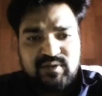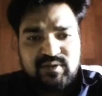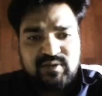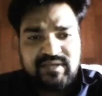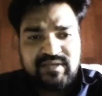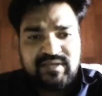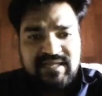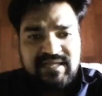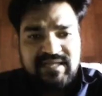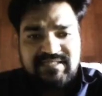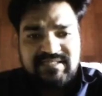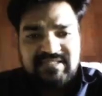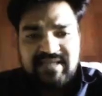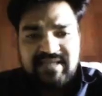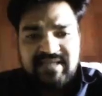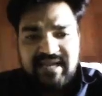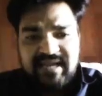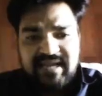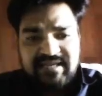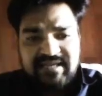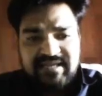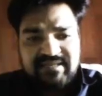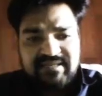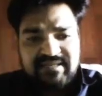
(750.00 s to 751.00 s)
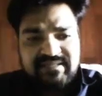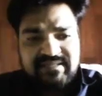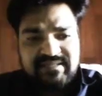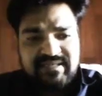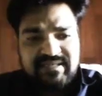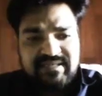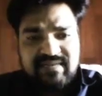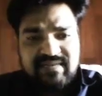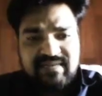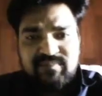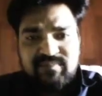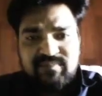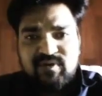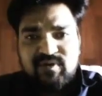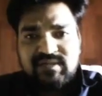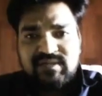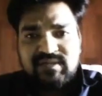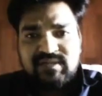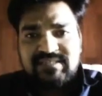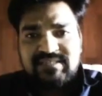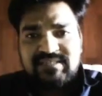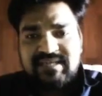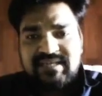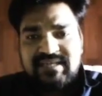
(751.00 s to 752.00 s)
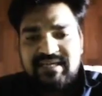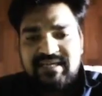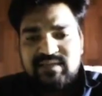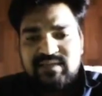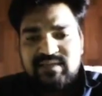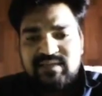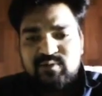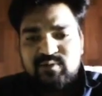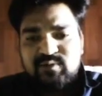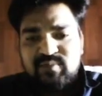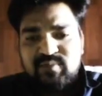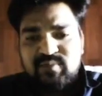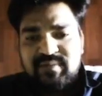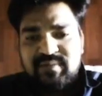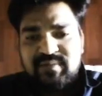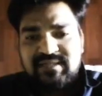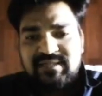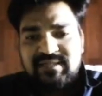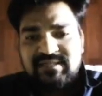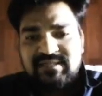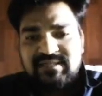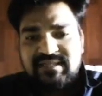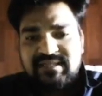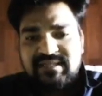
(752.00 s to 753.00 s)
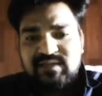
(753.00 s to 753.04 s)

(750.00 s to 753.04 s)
ये अच्छी आई ठीक है बहुत अच्छे है ये दो भी बता सकते हैं